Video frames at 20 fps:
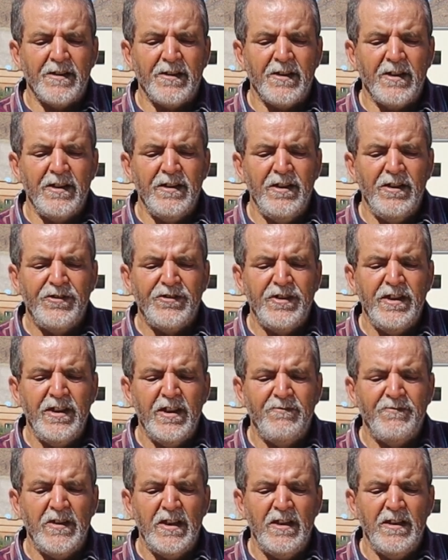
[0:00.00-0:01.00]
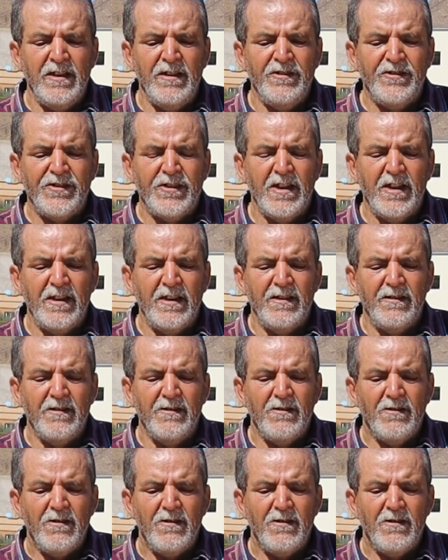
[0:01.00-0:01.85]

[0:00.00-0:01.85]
الرئيسية في الإنسان